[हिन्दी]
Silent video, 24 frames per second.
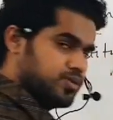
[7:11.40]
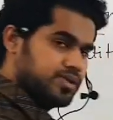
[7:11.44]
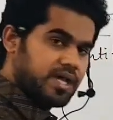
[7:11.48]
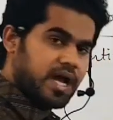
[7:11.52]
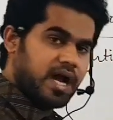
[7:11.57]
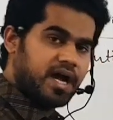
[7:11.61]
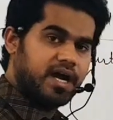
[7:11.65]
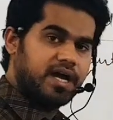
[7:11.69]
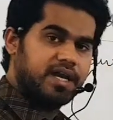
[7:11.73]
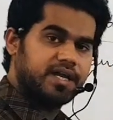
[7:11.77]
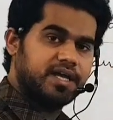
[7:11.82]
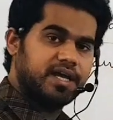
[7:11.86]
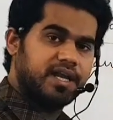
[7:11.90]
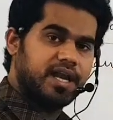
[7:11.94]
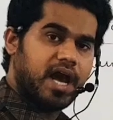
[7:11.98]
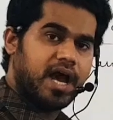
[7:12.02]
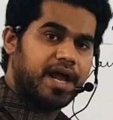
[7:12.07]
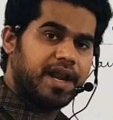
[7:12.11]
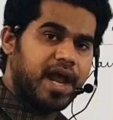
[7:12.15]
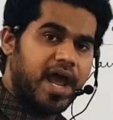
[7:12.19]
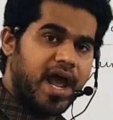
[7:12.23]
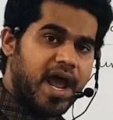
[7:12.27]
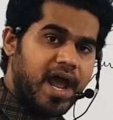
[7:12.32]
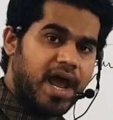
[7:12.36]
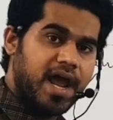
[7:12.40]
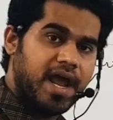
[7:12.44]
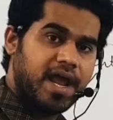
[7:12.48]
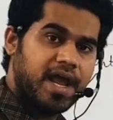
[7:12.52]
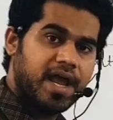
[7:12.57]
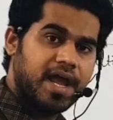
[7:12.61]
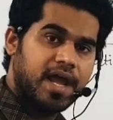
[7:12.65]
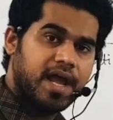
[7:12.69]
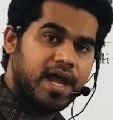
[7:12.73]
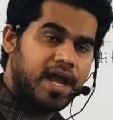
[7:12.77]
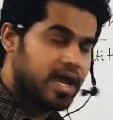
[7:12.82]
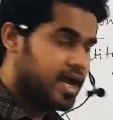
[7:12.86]
टू सागर किनारे
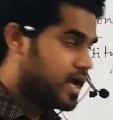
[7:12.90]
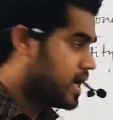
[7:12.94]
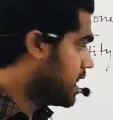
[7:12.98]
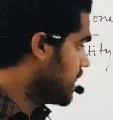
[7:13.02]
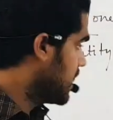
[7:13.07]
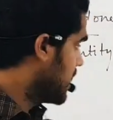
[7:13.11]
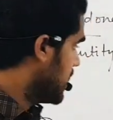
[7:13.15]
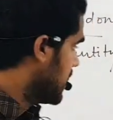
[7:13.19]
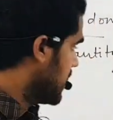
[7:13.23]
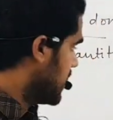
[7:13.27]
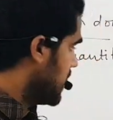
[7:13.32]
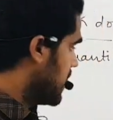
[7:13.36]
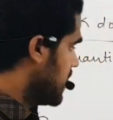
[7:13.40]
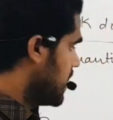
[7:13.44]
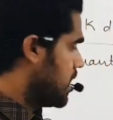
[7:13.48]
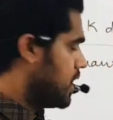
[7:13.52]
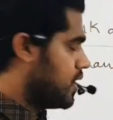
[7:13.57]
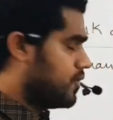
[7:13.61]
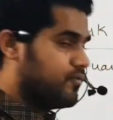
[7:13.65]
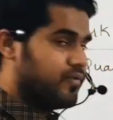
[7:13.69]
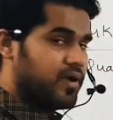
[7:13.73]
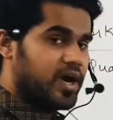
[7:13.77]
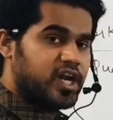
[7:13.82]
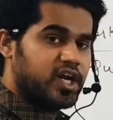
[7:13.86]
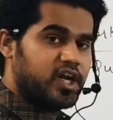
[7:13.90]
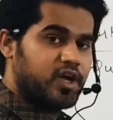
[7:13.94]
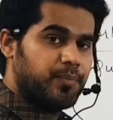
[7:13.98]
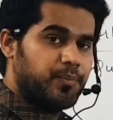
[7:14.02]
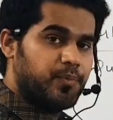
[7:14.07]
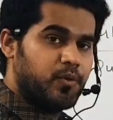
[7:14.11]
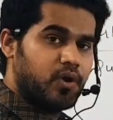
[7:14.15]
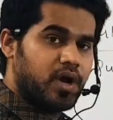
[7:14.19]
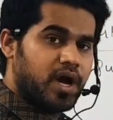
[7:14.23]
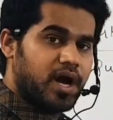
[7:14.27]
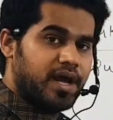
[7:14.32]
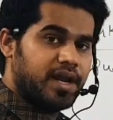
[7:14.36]
वर्क
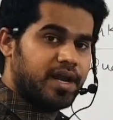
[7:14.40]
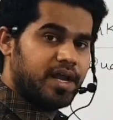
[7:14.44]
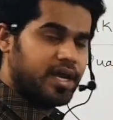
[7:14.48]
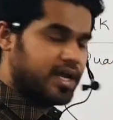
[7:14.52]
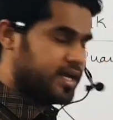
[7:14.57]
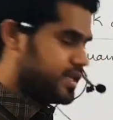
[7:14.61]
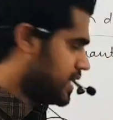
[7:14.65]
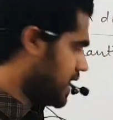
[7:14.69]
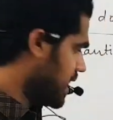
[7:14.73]
पुकारे